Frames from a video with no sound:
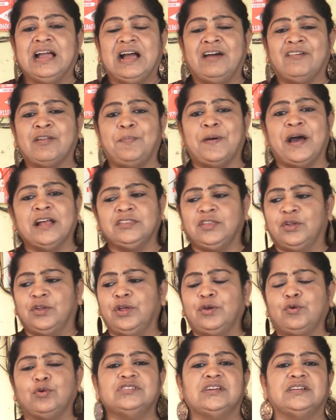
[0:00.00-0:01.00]
அவரை
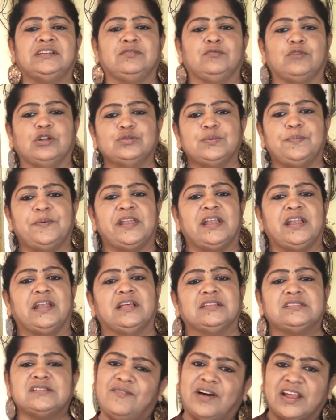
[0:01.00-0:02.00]
பார்த்தோன்னே கொஞ்சம் கொஞ்சம் பேர்
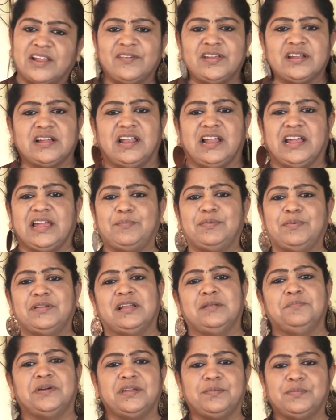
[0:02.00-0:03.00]
என்ன சொல்லலாம் வரவேற்கிறாங்க
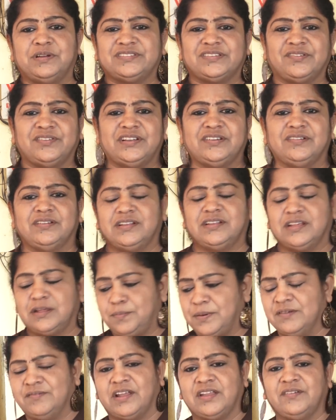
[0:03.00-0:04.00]
எப்படினாலும் பெரிய மனுஷன் வீட்டுக்கு
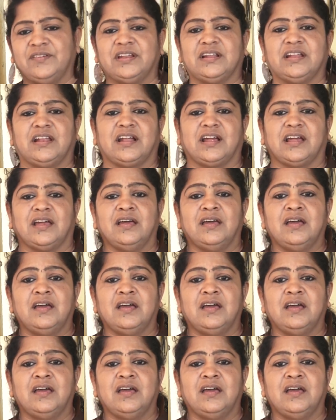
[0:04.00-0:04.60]
வந்துட்டார்ப்பான்னு வரவேற்கிறாங்க